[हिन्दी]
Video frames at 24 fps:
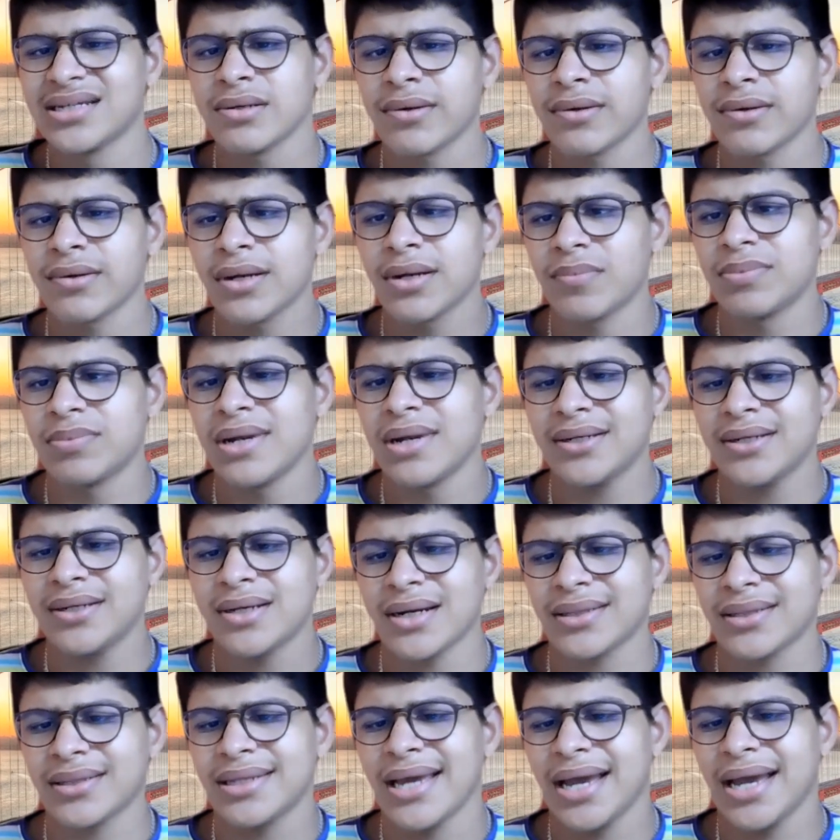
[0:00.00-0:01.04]
जिन लोगों ने अपडेट
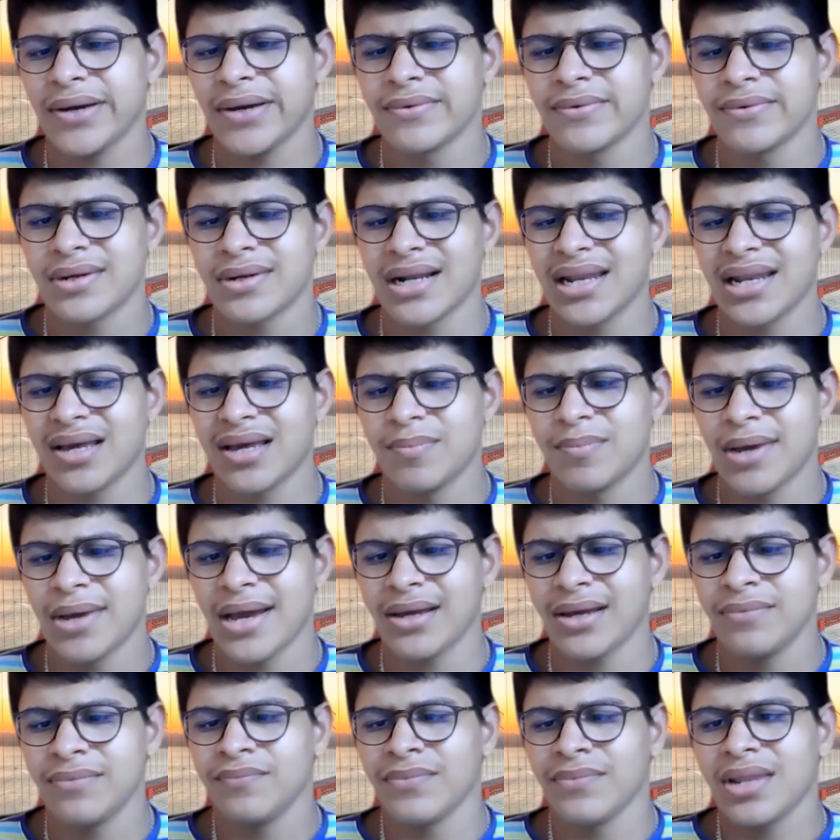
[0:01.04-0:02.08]
कर दिया है उनके लिए
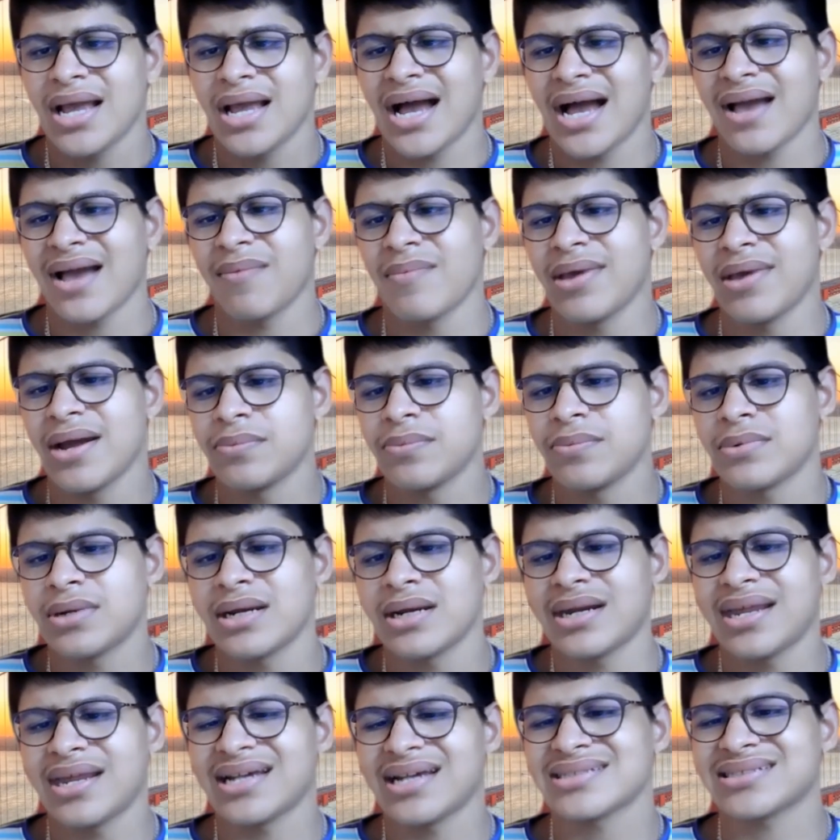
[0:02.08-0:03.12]
मैं आई बी एम
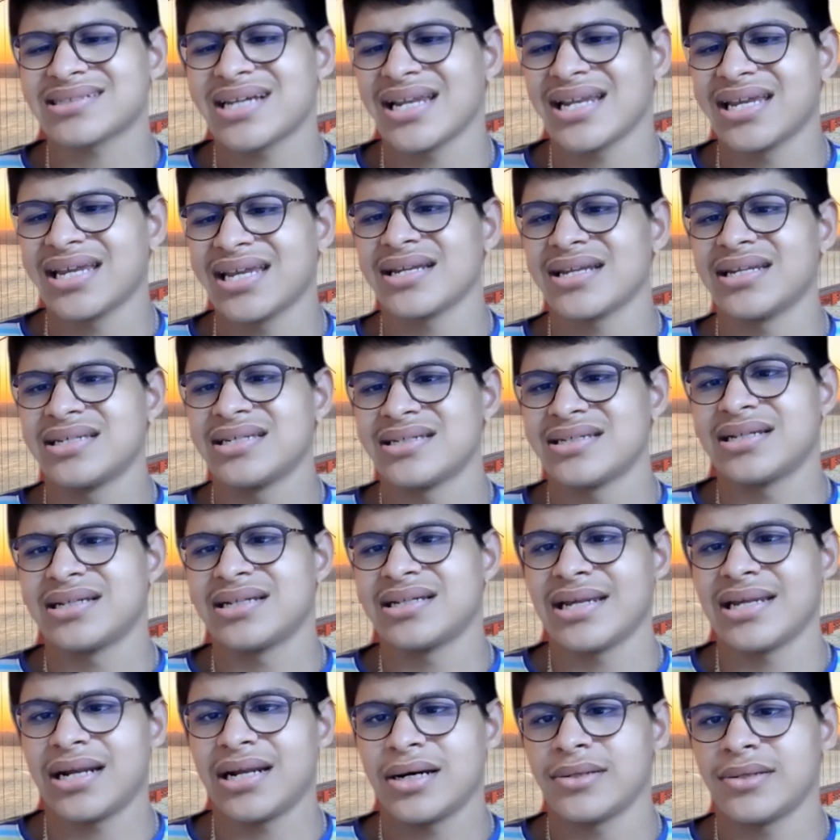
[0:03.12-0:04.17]
टी टी एस का लिंक नीचे
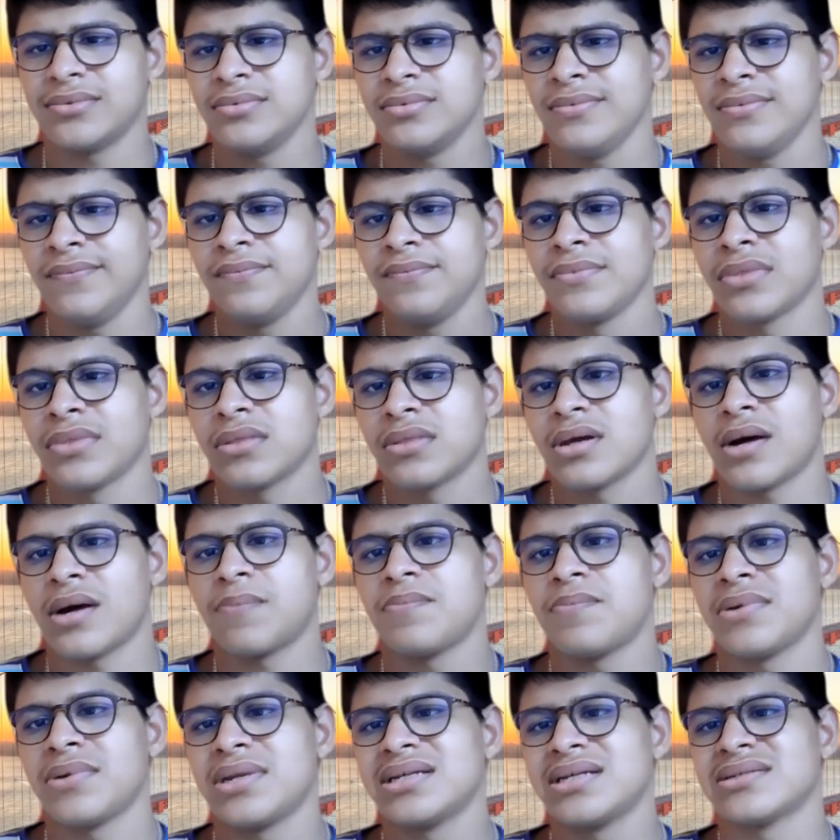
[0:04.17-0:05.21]
दे रहा हूँ तो आप
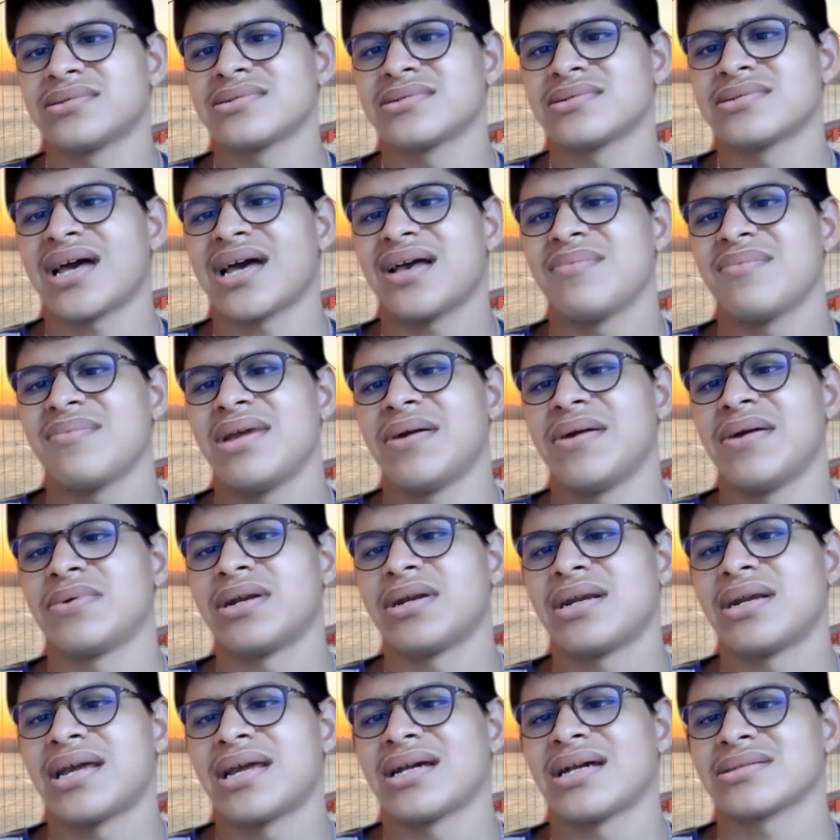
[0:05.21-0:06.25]
प्लीज़ उस आई बी एम
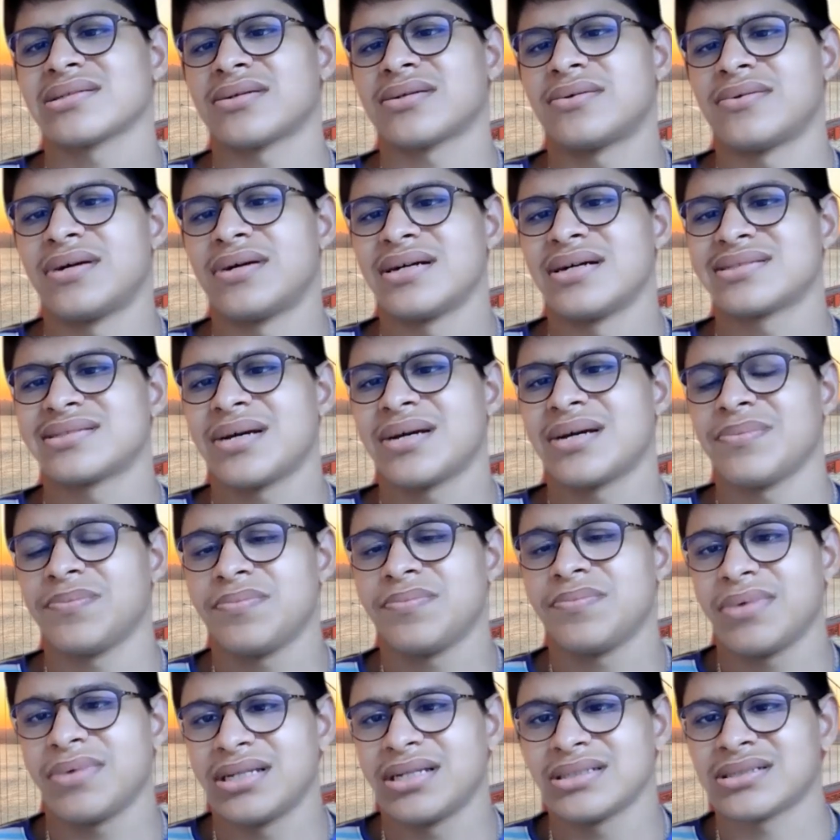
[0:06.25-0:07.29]
टी टी एस को वहाँ से आप
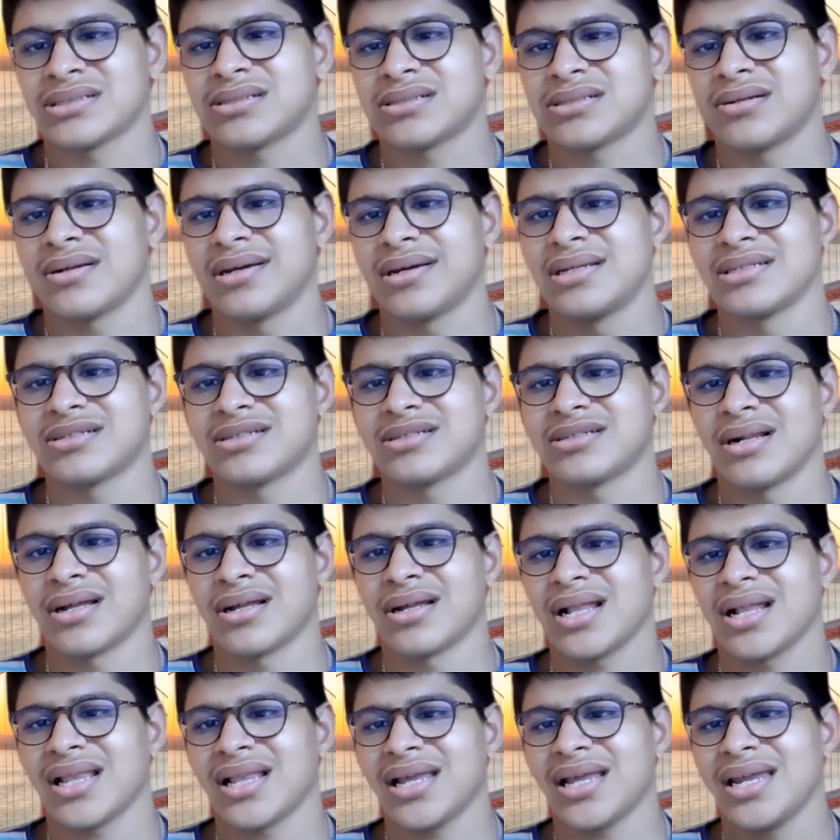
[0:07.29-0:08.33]
इंस्टॉल
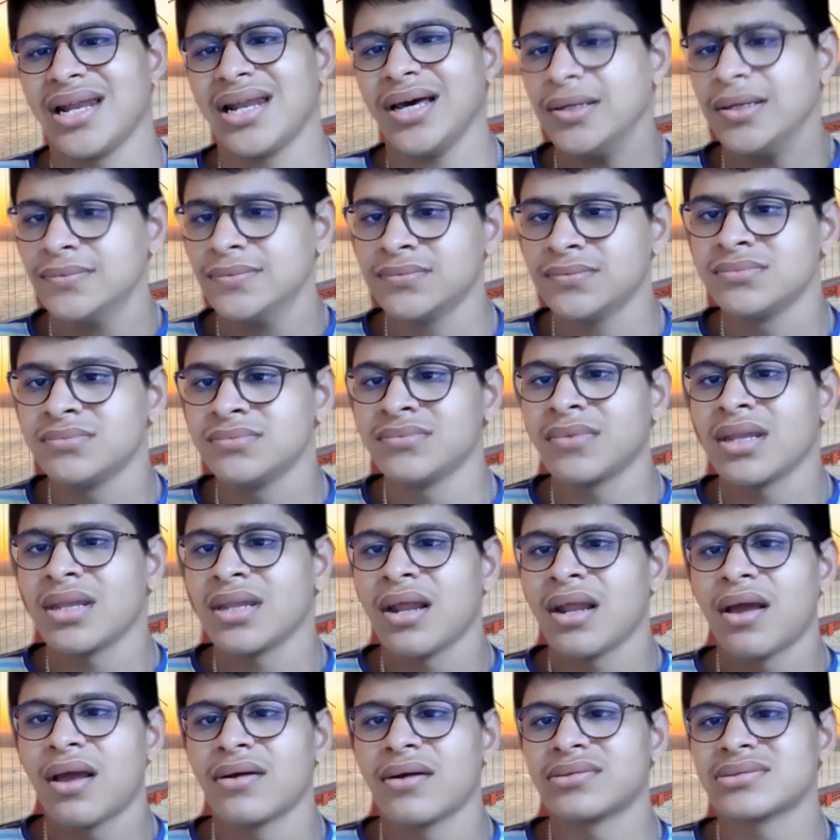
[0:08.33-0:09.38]
कर लेना
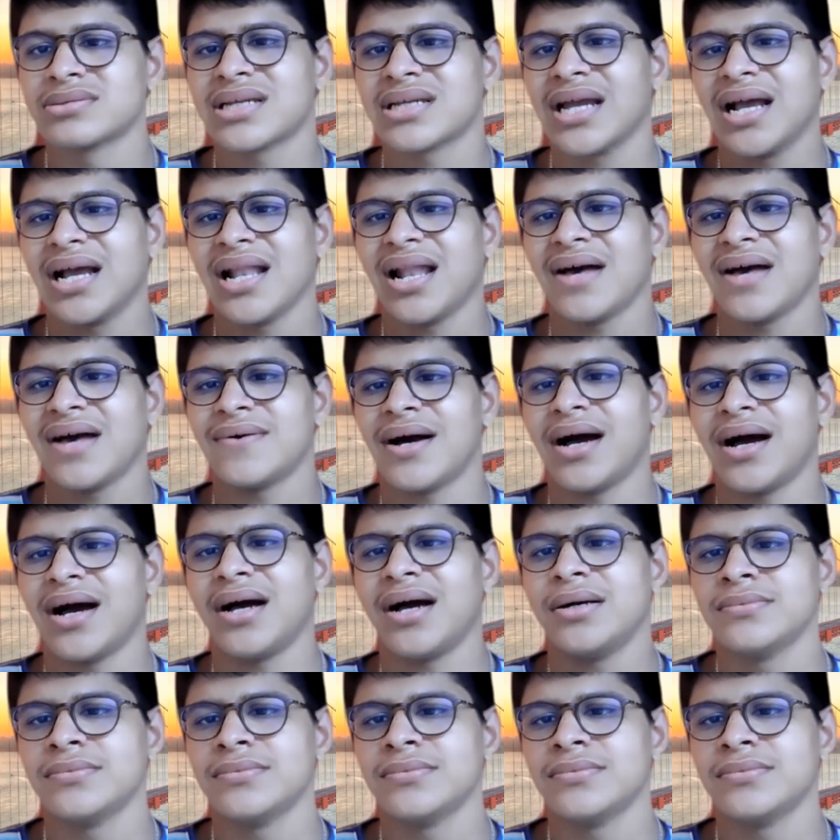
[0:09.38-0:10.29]
उसके अलावा